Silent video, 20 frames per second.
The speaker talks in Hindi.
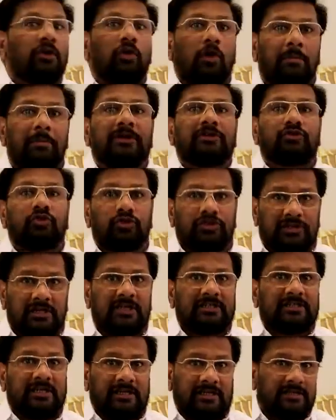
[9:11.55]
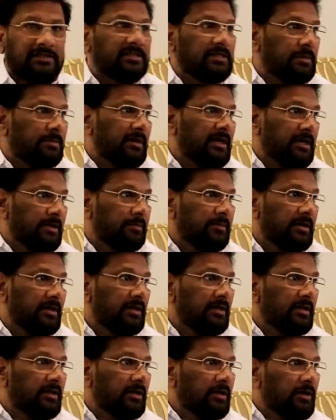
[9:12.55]
गवर्नमेंट सोचना चाहिए इसके बारे में
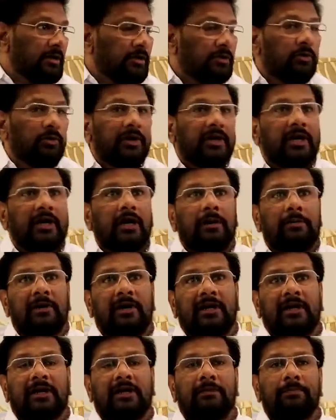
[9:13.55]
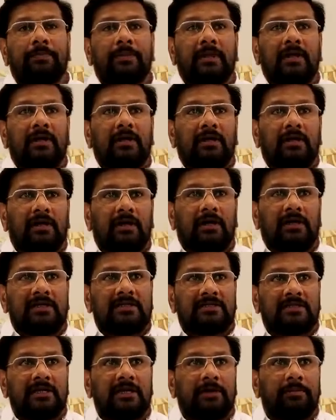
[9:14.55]
क्योंकि हमारे
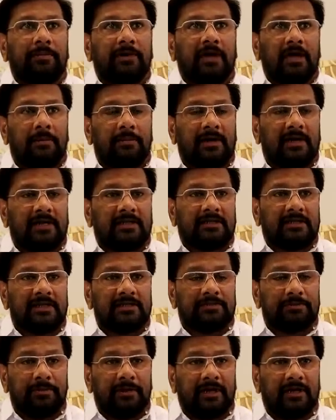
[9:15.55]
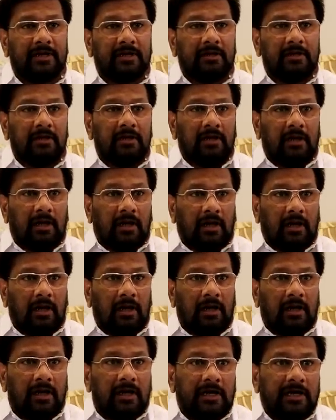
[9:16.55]
स्टेट में हमारे देश में
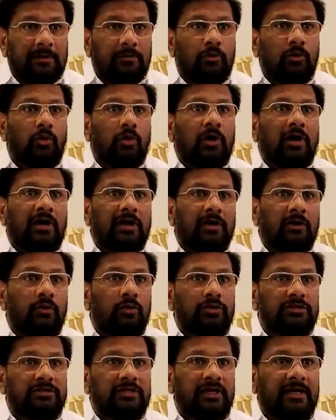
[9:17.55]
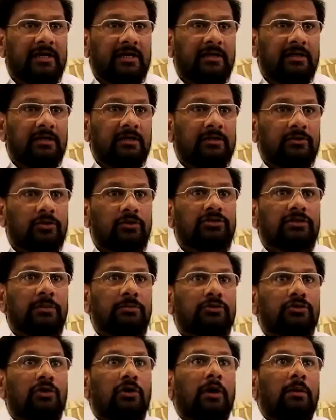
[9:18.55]
गरीब लोग अगर खुश हैं तो
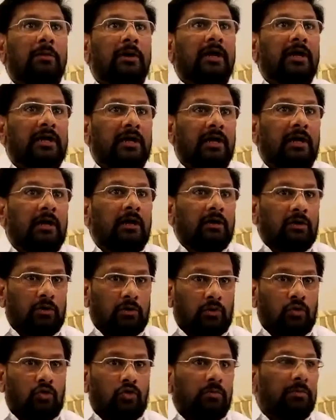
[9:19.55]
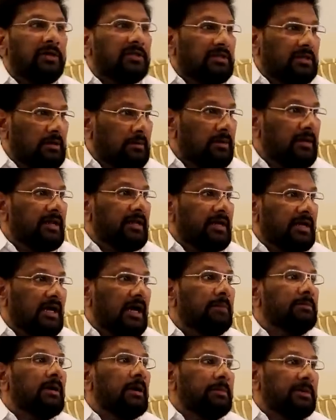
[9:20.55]
समझो हमारा हुकूमत हमारी
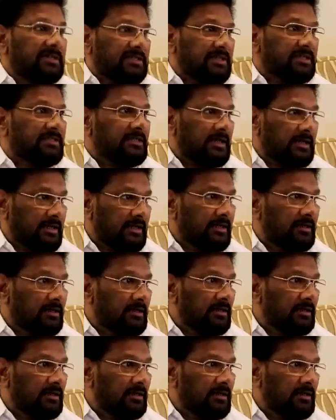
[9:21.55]
कामयाबी से चल रही